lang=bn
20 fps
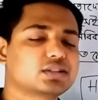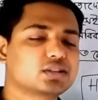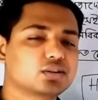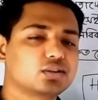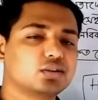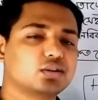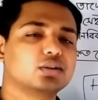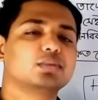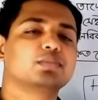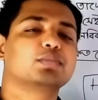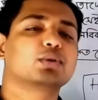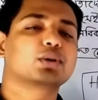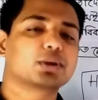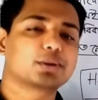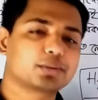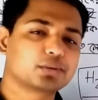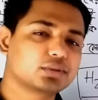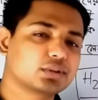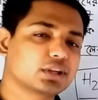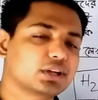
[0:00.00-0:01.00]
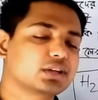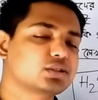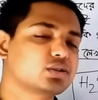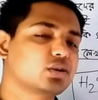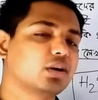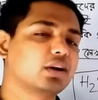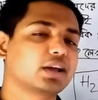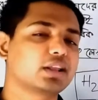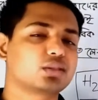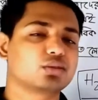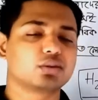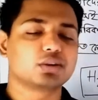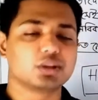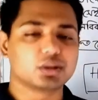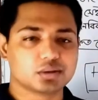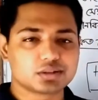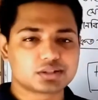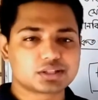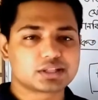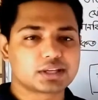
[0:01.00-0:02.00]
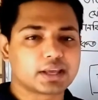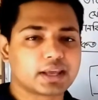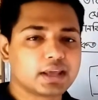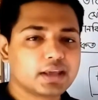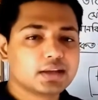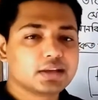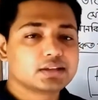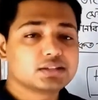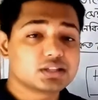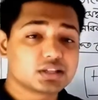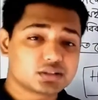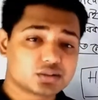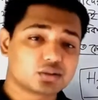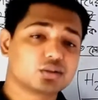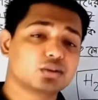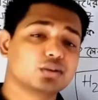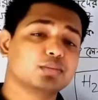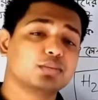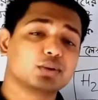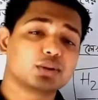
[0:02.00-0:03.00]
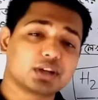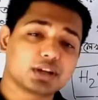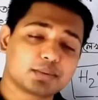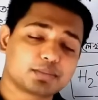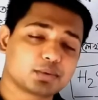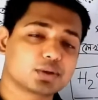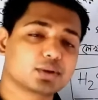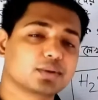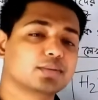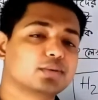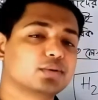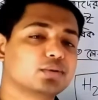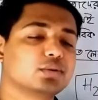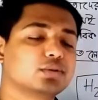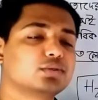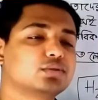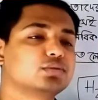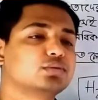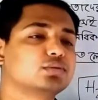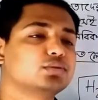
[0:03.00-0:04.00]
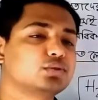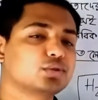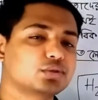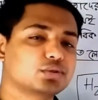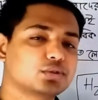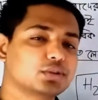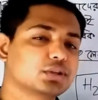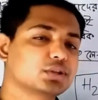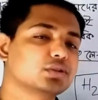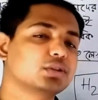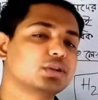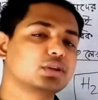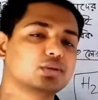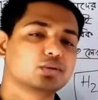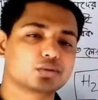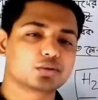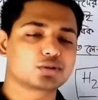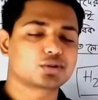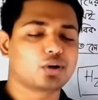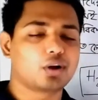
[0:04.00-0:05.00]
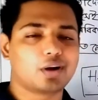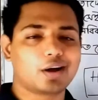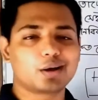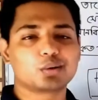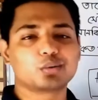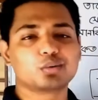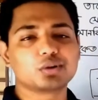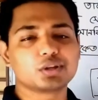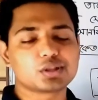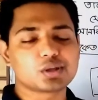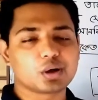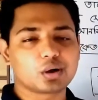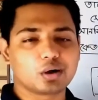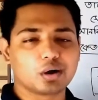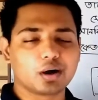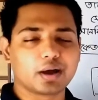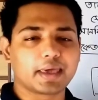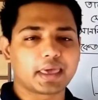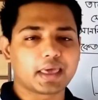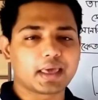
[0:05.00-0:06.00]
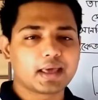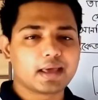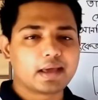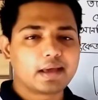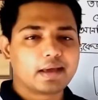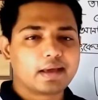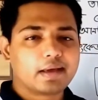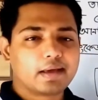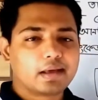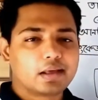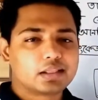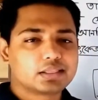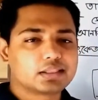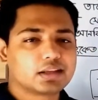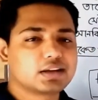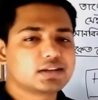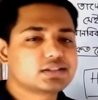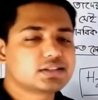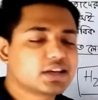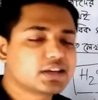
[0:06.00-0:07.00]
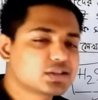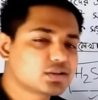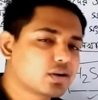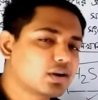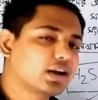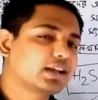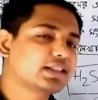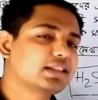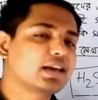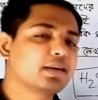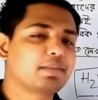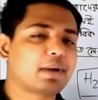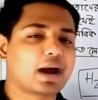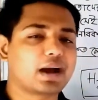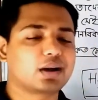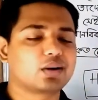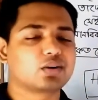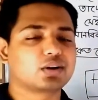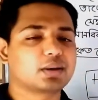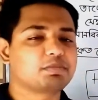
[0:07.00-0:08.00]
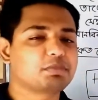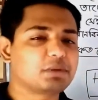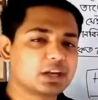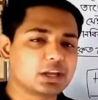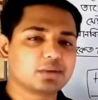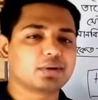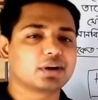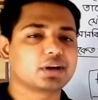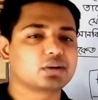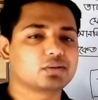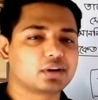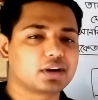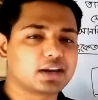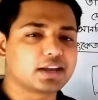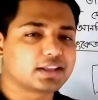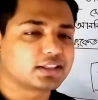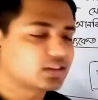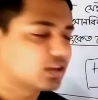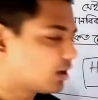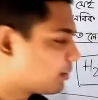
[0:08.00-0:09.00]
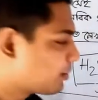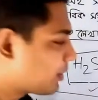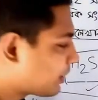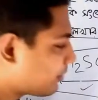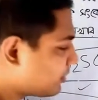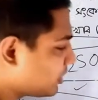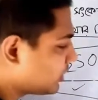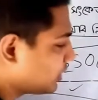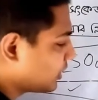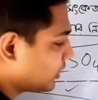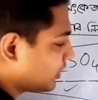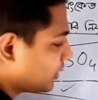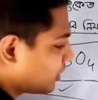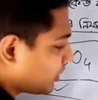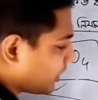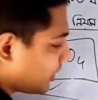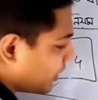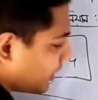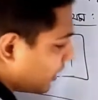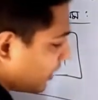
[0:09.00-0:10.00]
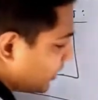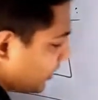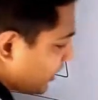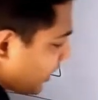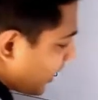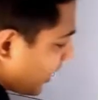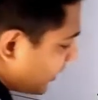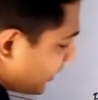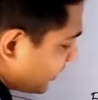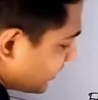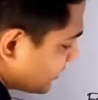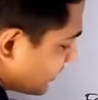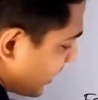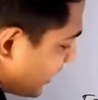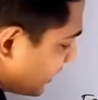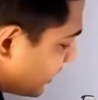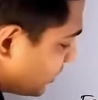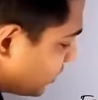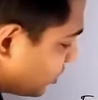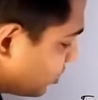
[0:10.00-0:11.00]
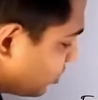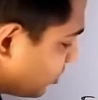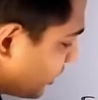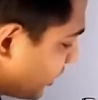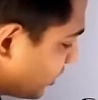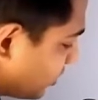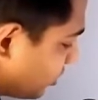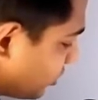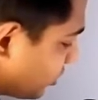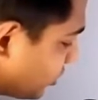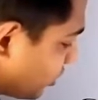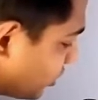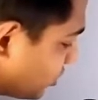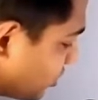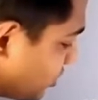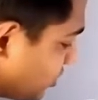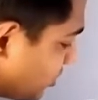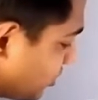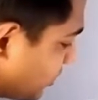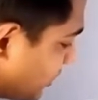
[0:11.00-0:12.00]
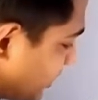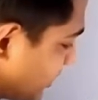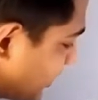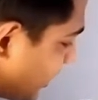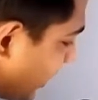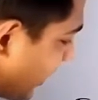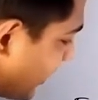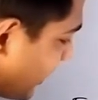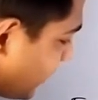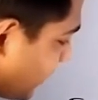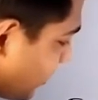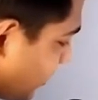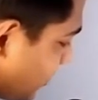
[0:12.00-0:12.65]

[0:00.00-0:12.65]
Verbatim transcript: যে সকল পরমাণু দ্বারা সংকেত তৈরি হচ্ছে সে সকল মৌলের পরমাণুর যোজনী যদি কোনো সংখ্যার গুণিতক হয় তাহলে সেই সংখ্যা দিয়ে ভাগ করে বিনিময় করে লিখতে হবে আমি এই এই চার কিন্তু দুই এক গুণিতক দুই দুগুণা চার